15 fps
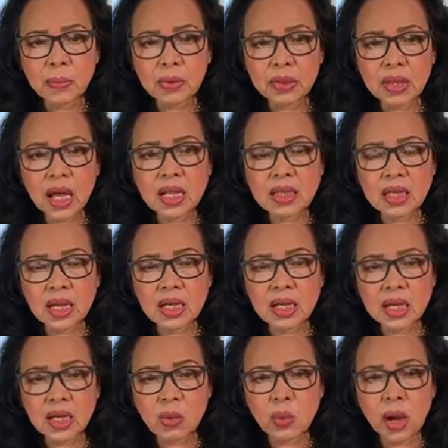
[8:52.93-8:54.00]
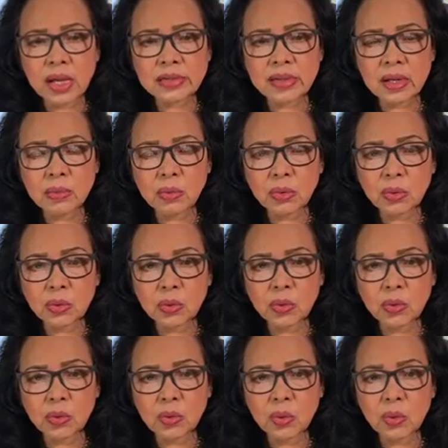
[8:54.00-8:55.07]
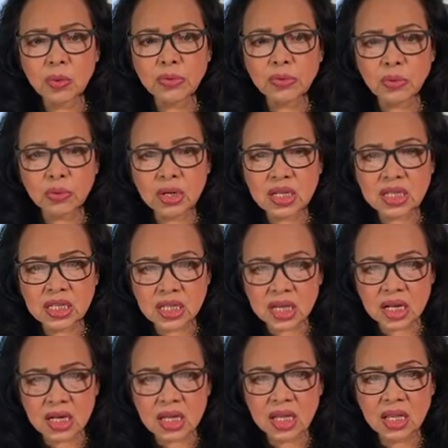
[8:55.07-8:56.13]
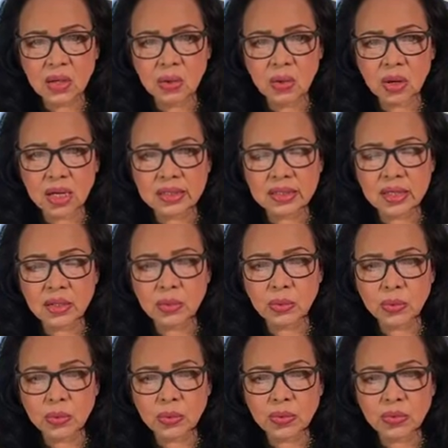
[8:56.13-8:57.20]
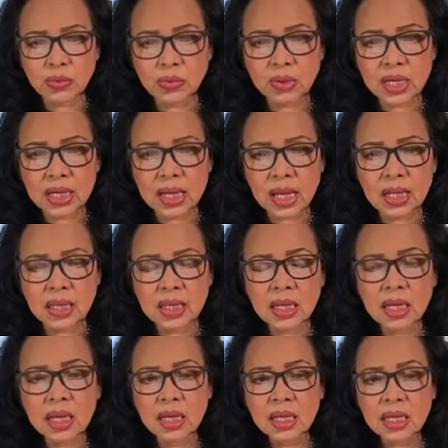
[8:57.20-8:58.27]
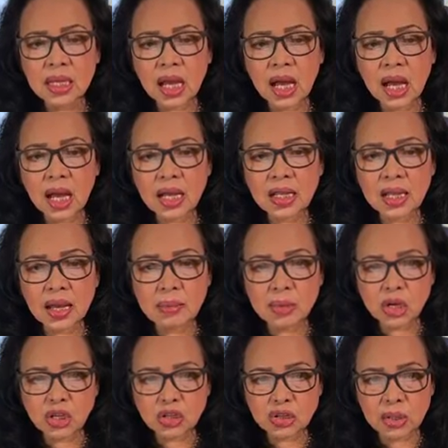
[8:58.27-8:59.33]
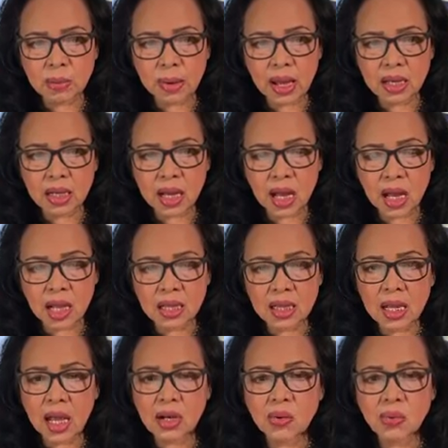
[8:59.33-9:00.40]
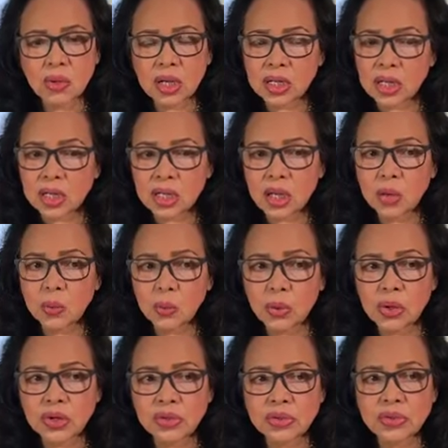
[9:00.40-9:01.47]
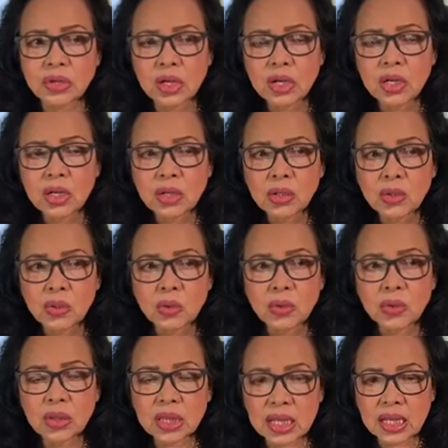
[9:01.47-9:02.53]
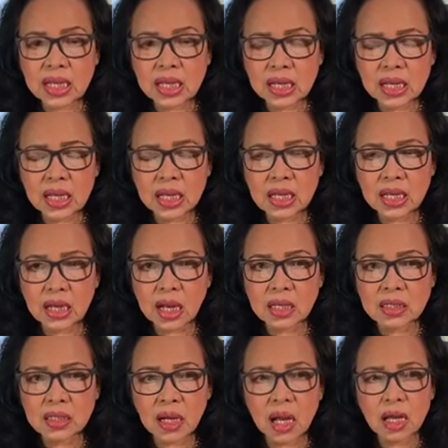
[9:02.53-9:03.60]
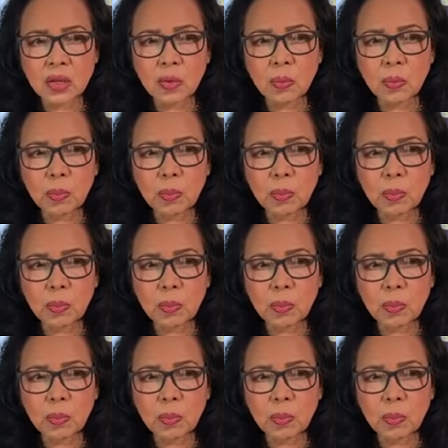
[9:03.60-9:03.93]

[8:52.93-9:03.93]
Importante na iwasan mo yung usok ng sigarilyo kasi yung usok na yan, nakaka-damage sa baga at lalong nagiging worse yung thickening at saka